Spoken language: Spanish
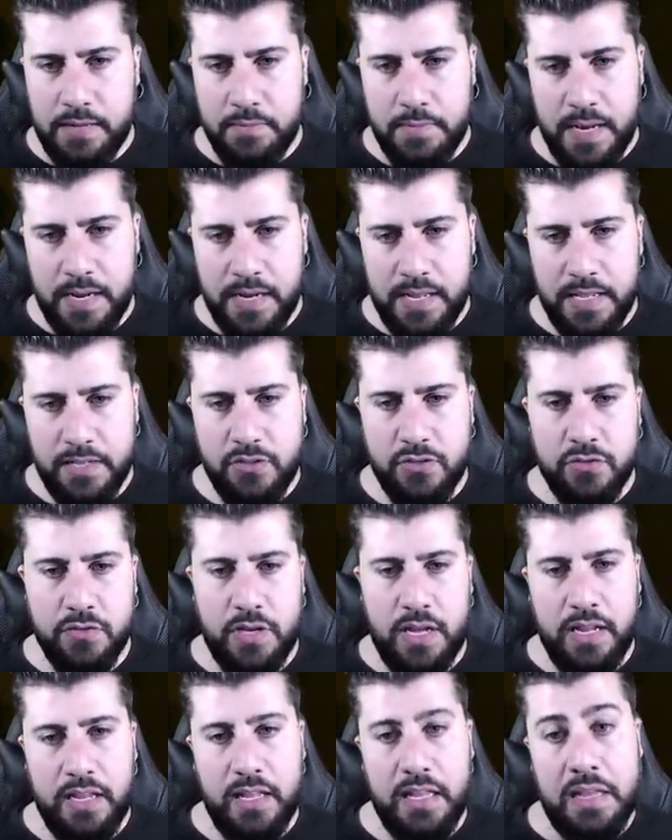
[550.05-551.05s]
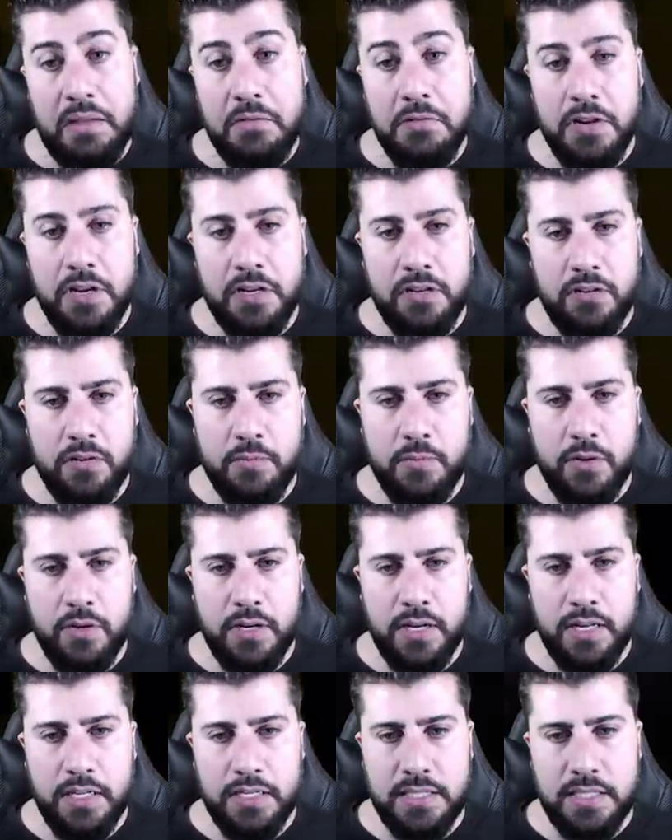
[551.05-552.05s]
mal hecho. Aquí, bueno, lo
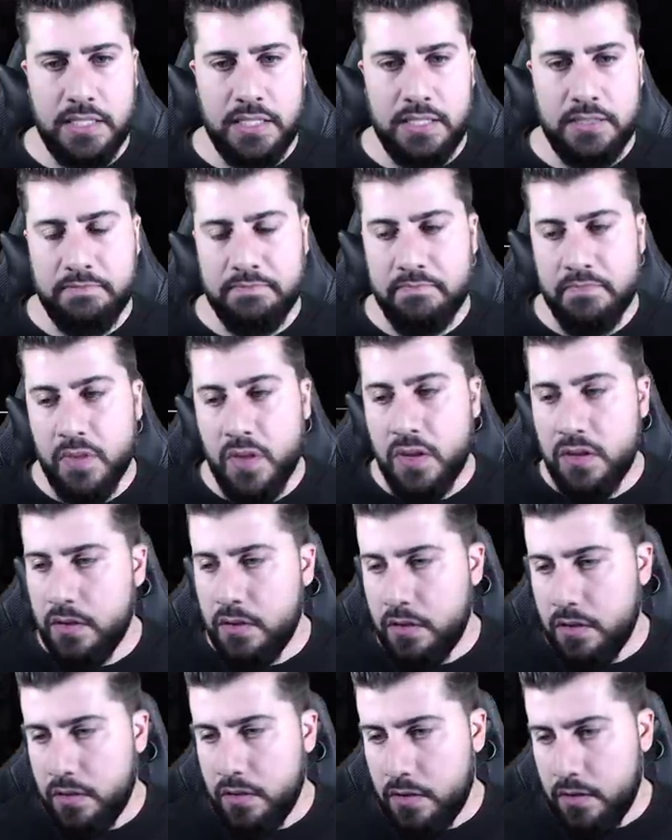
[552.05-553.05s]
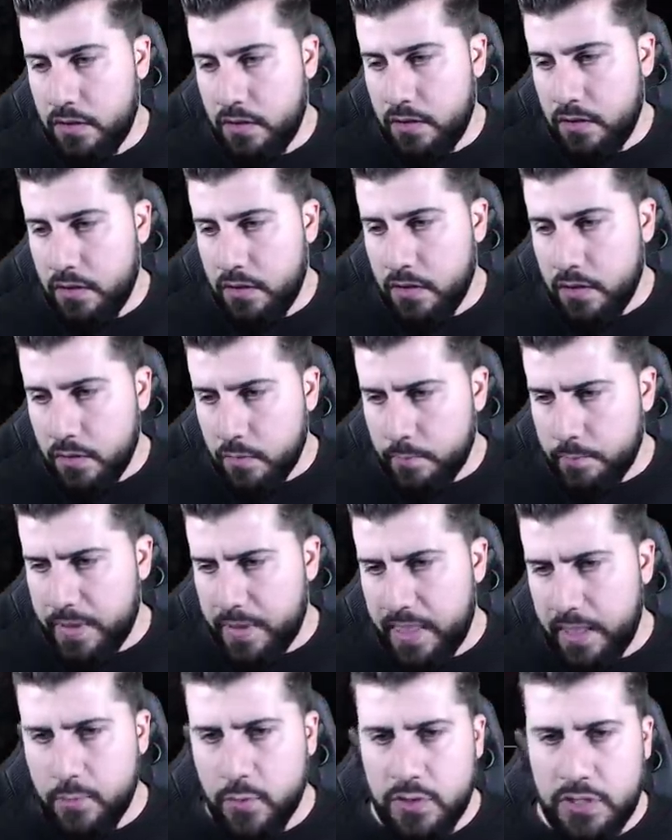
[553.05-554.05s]
ponen así. Me
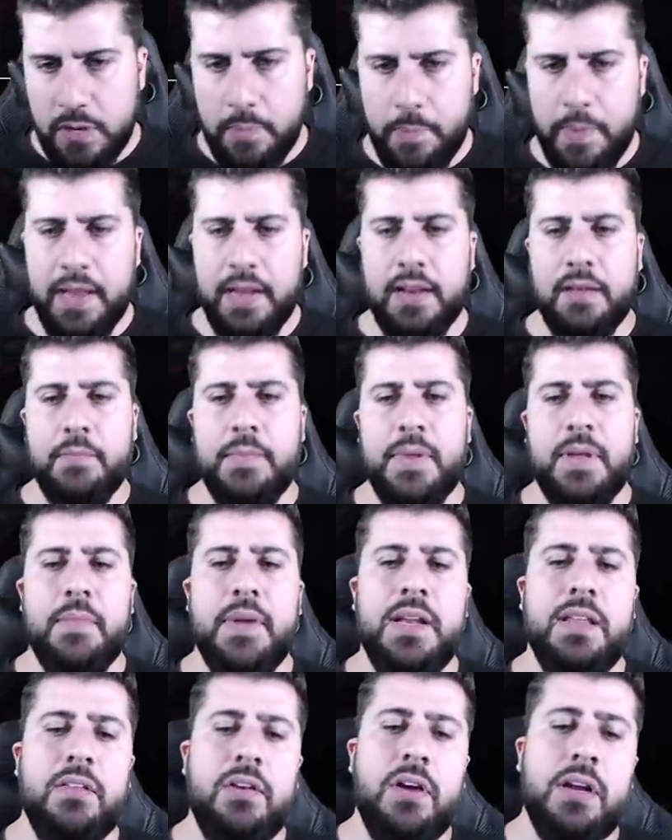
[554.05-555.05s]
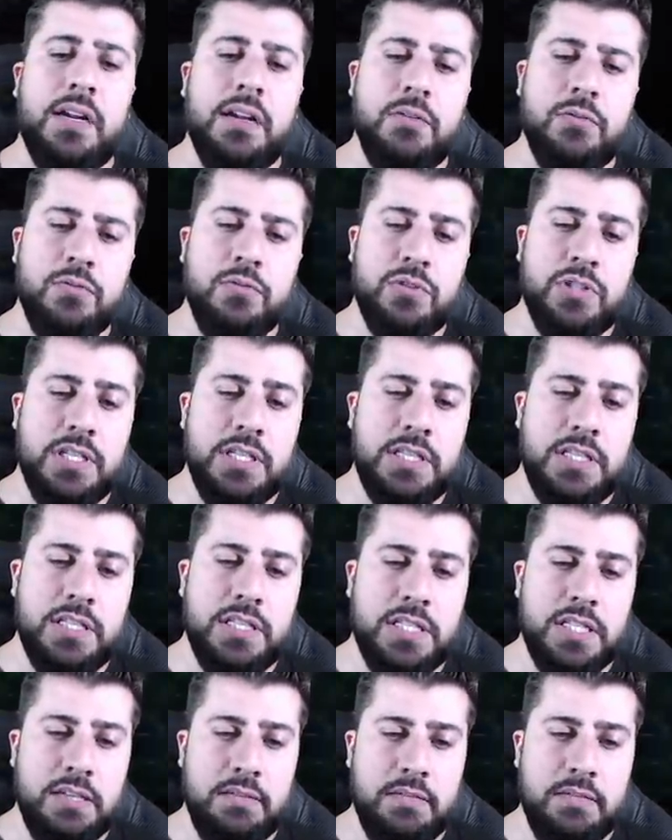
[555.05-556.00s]
da mucha pena. Bienvenidos a Raccoon City, sí.